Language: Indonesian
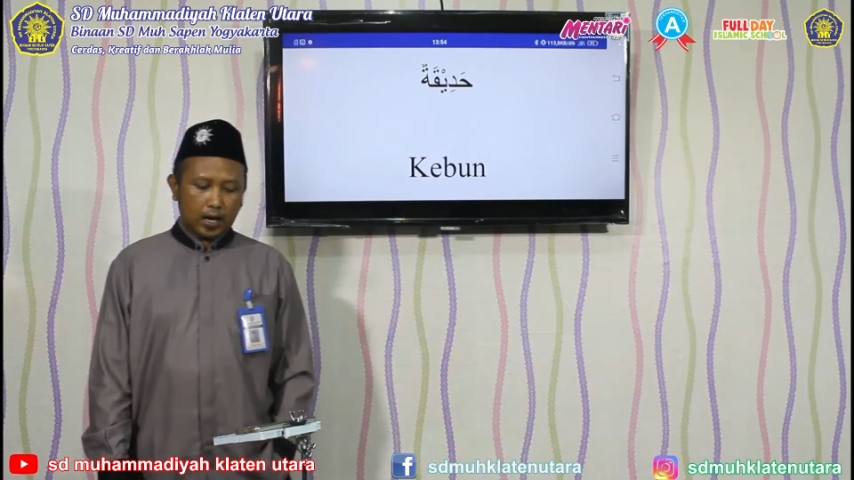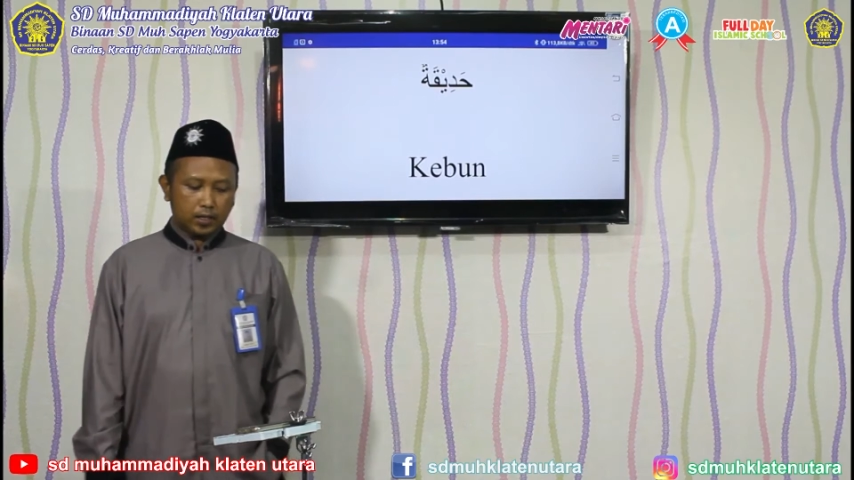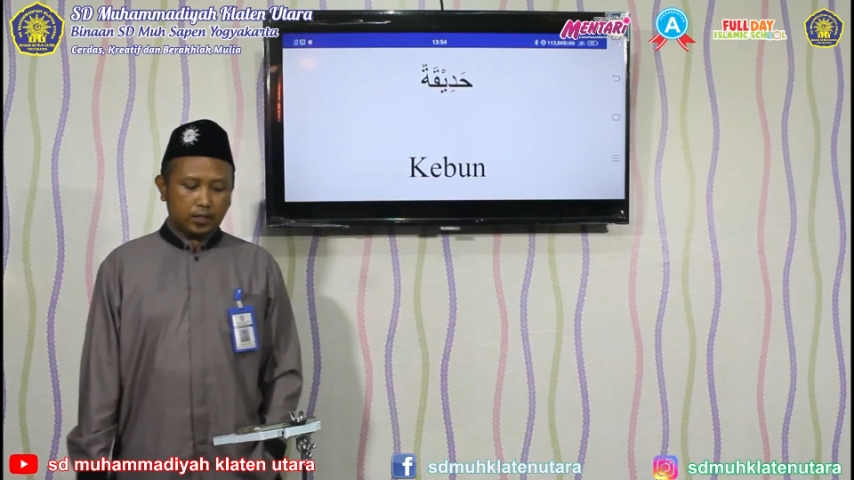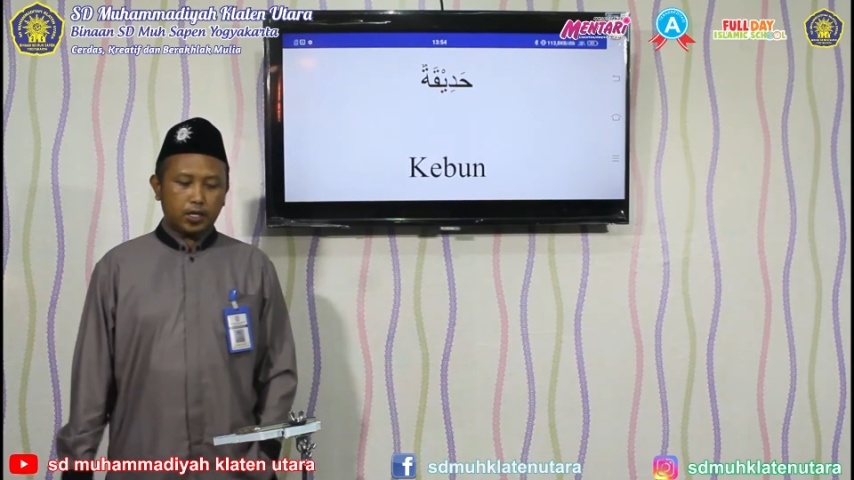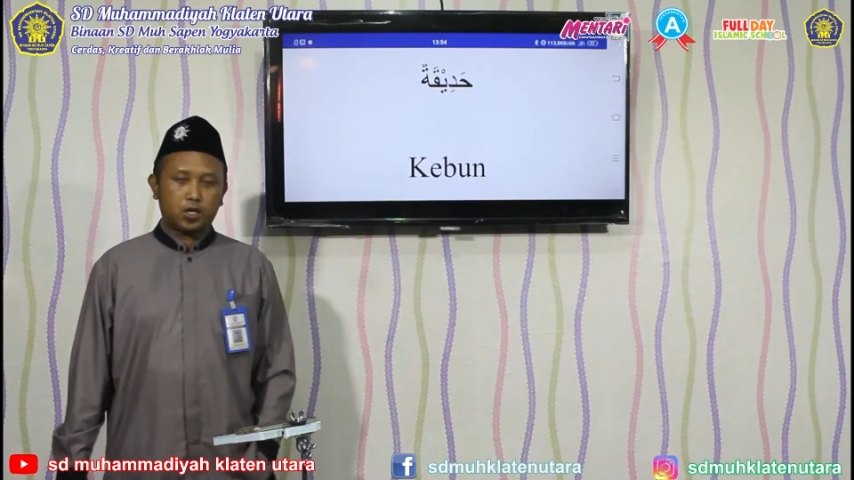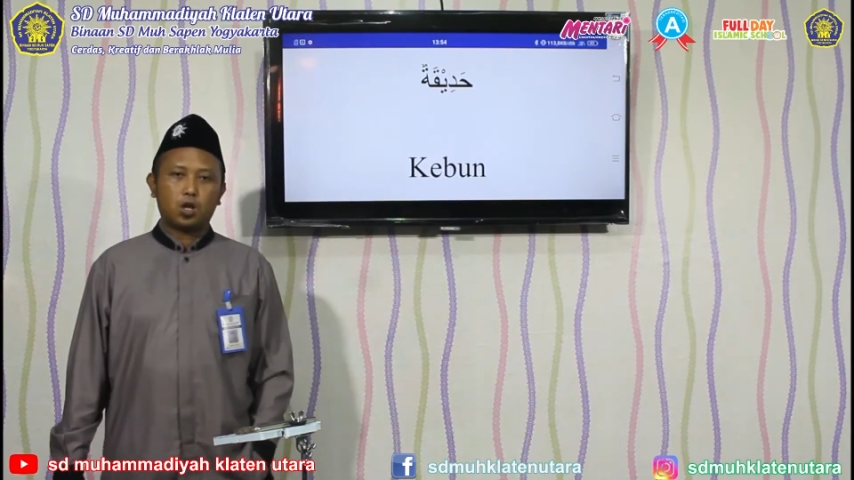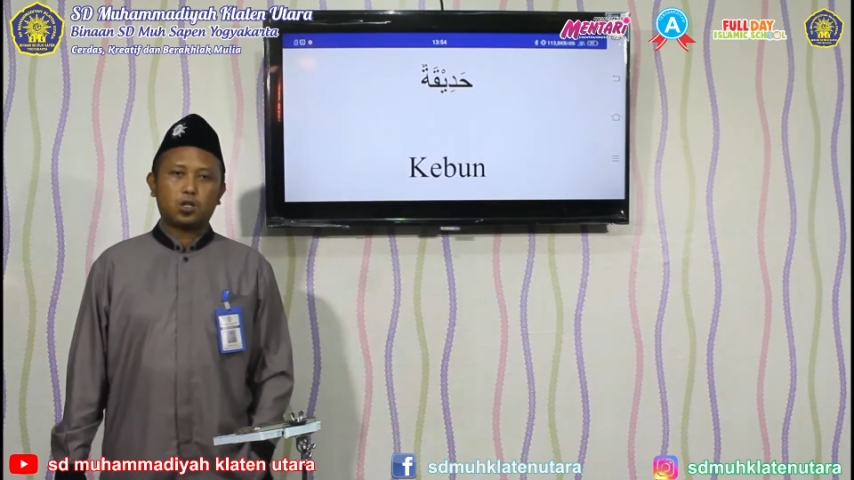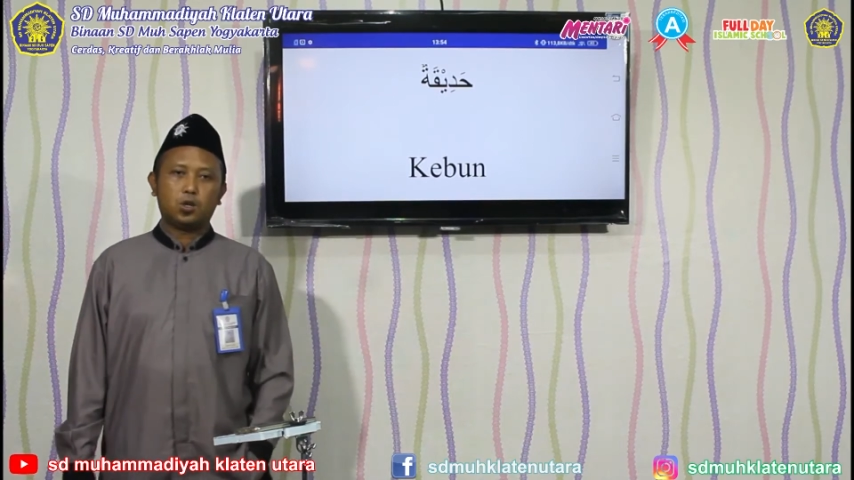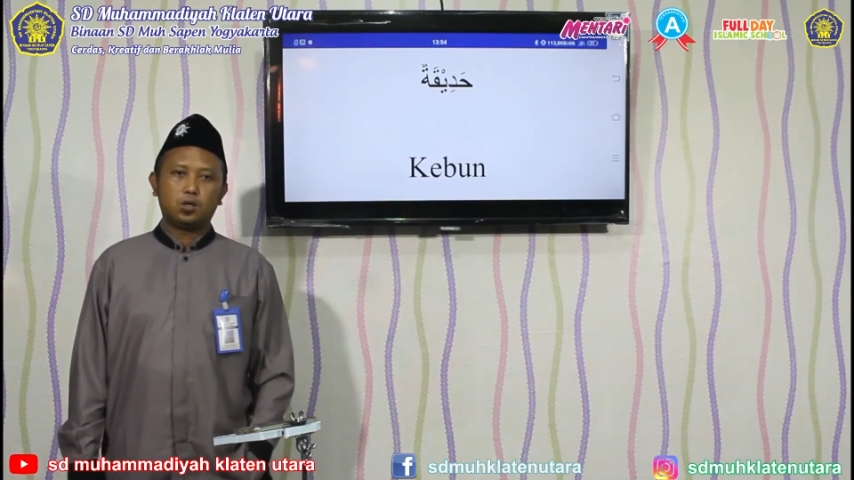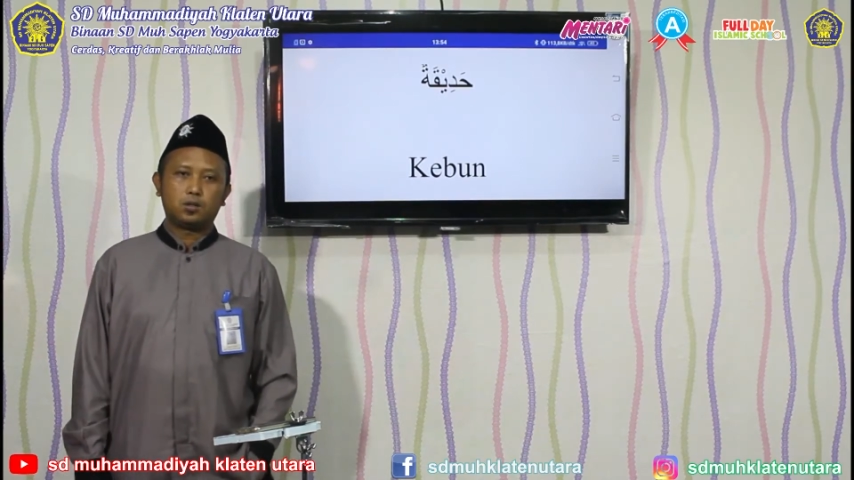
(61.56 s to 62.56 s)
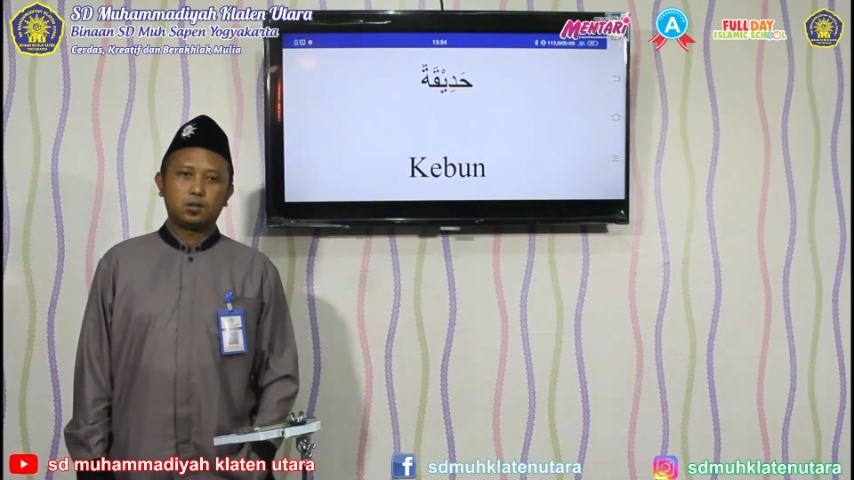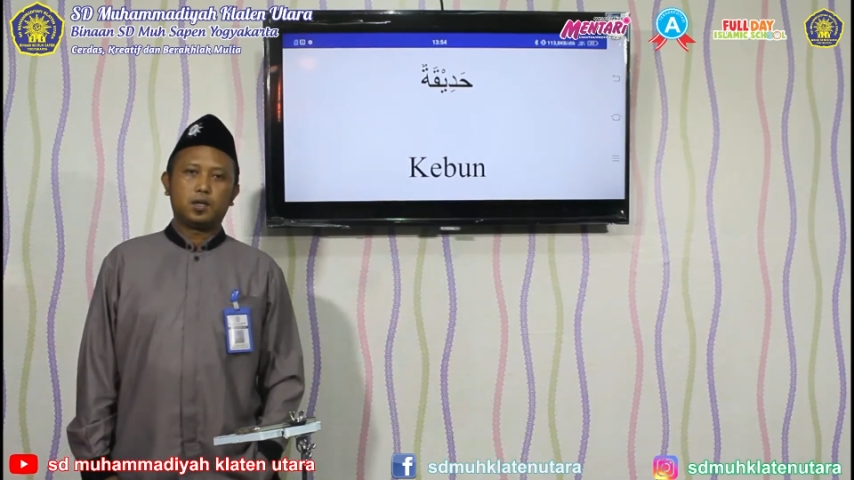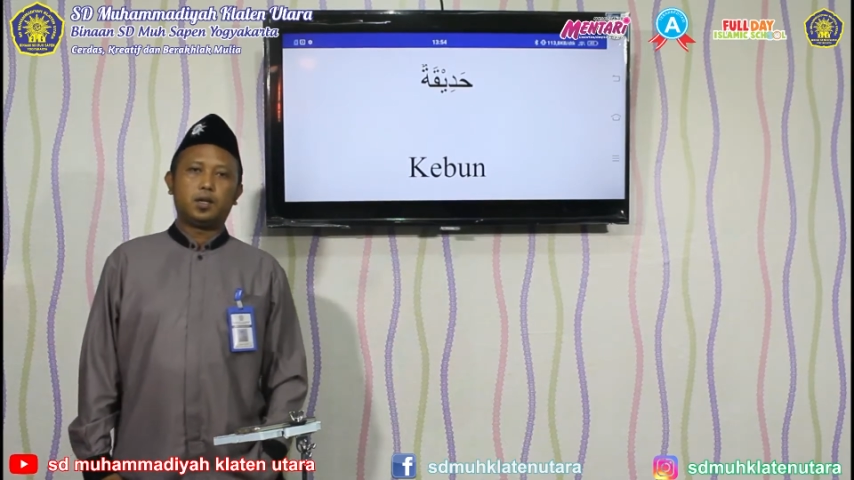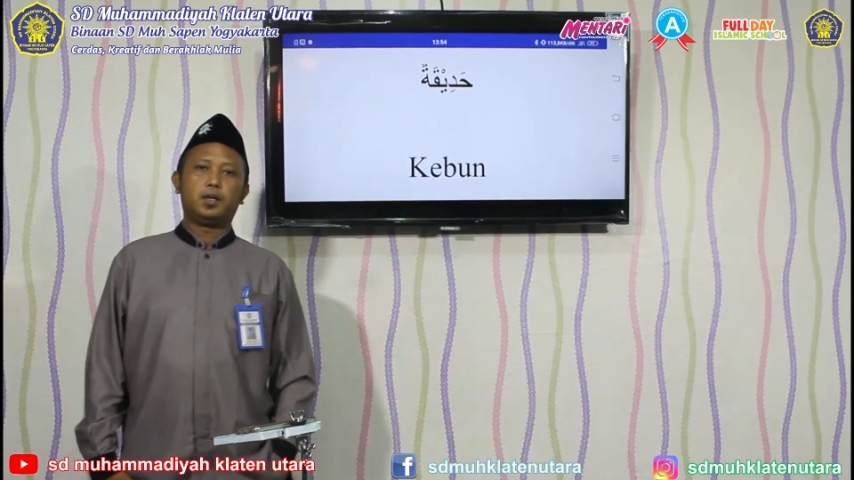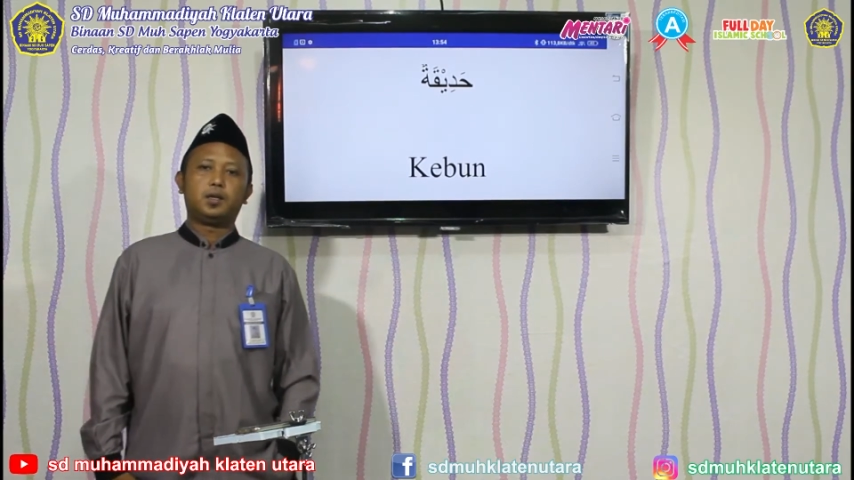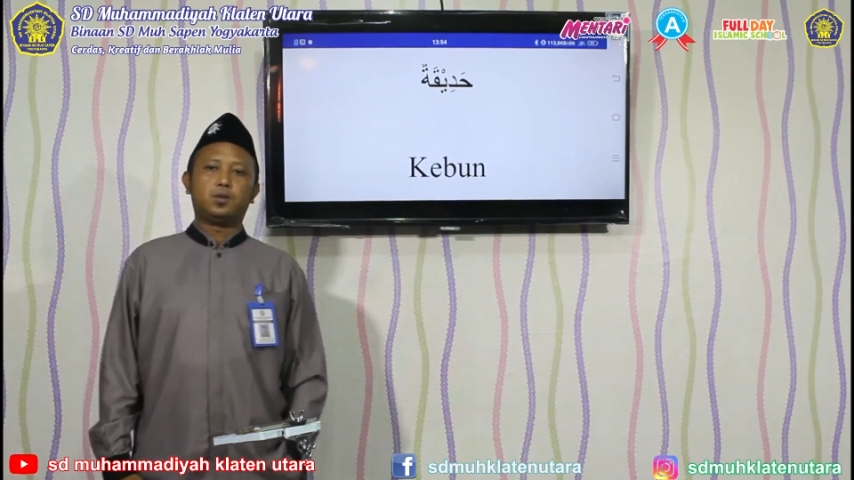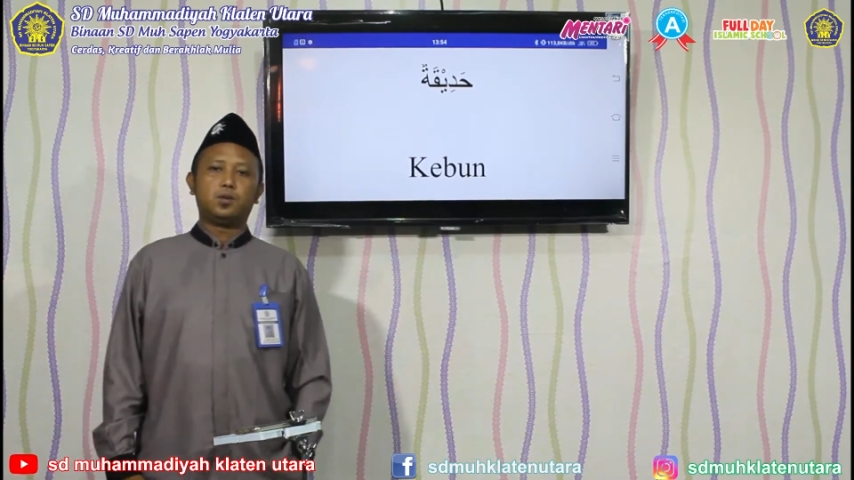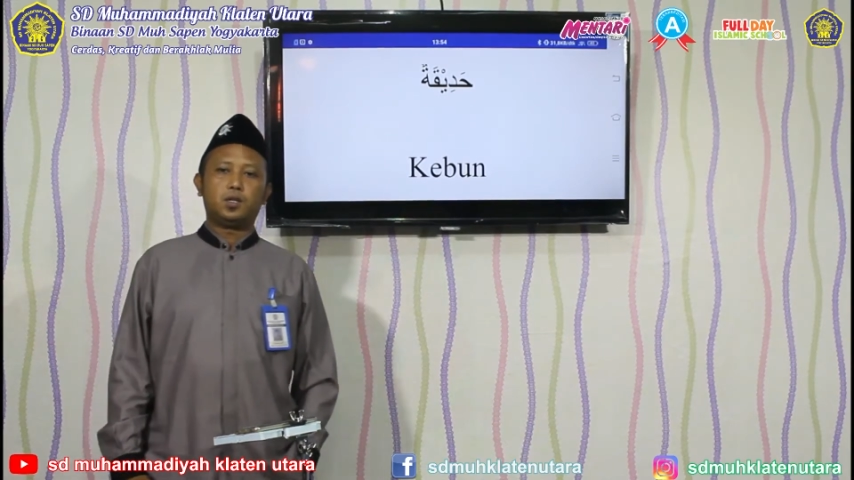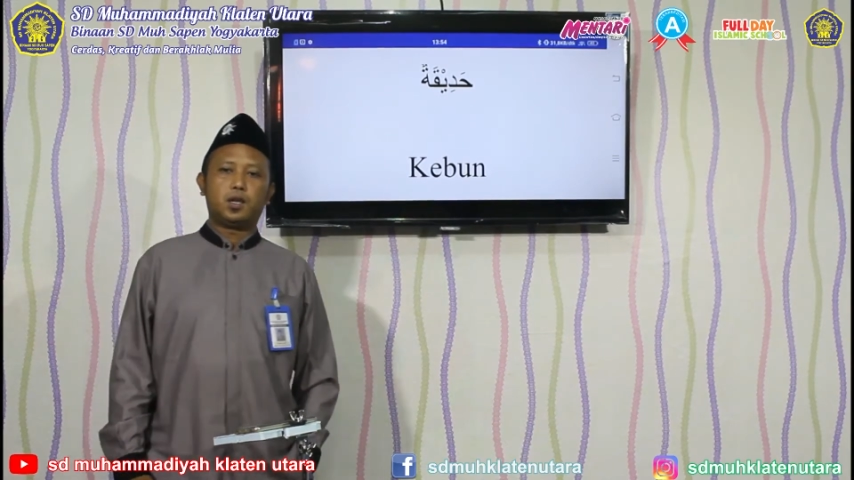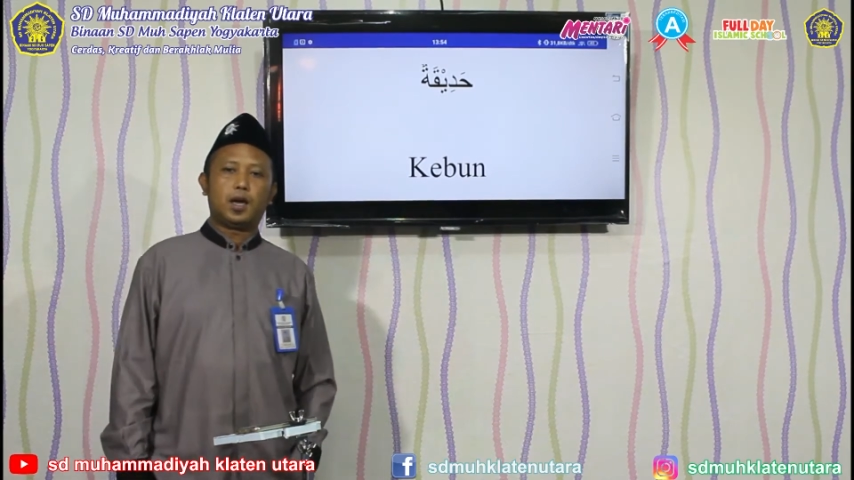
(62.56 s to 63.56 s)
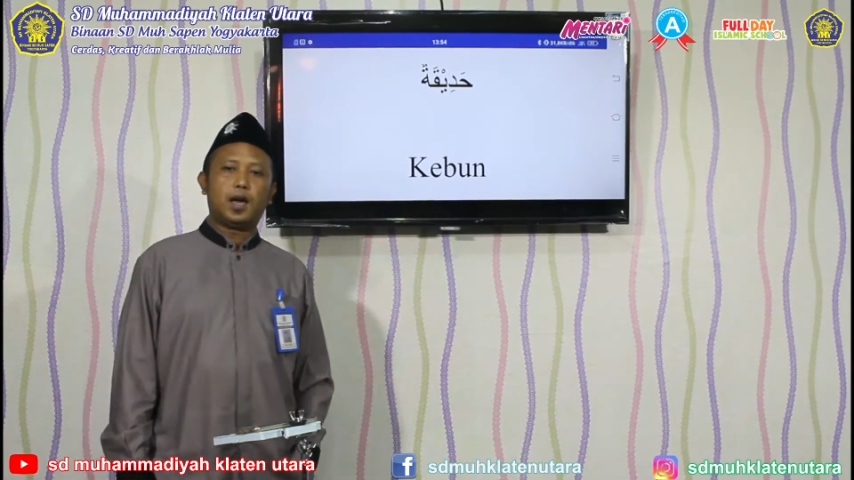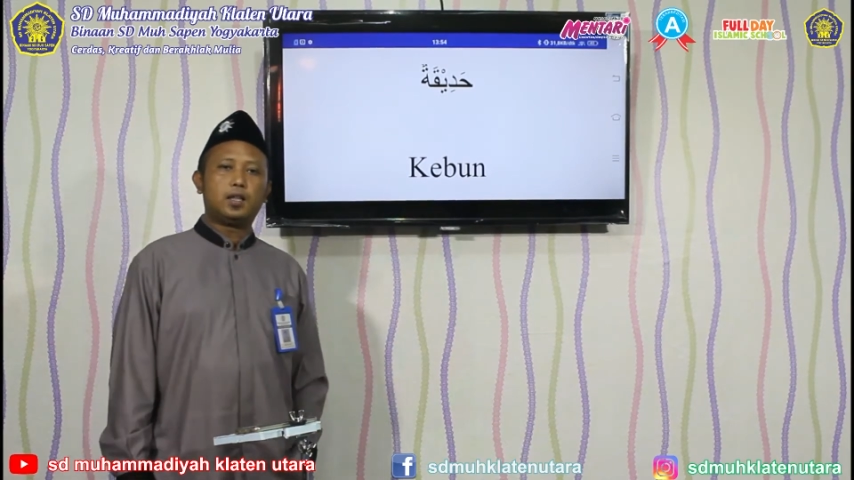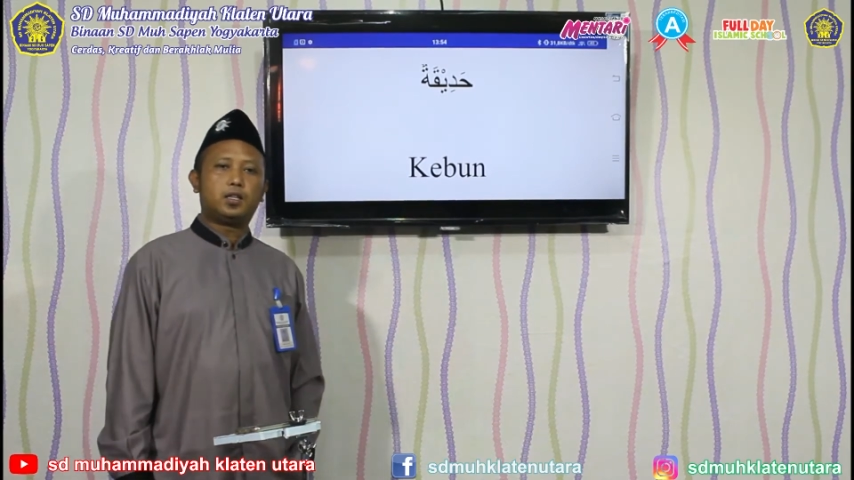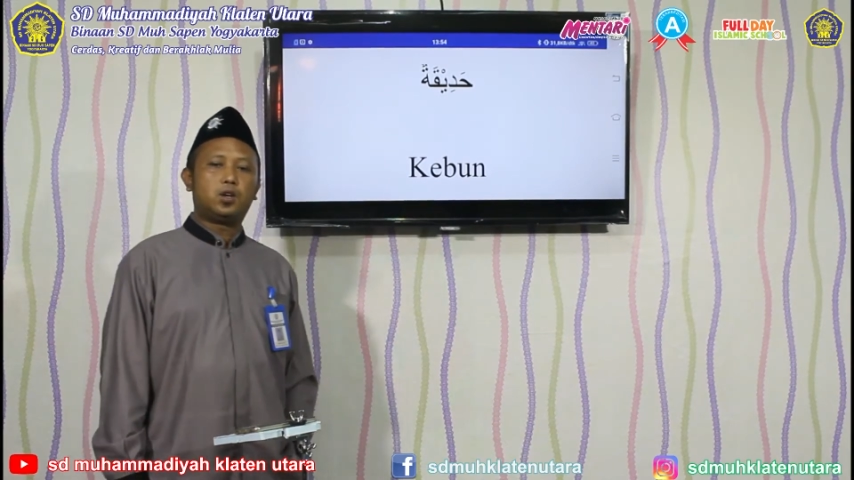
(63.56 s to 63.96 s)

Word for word: kotun ini kuncinya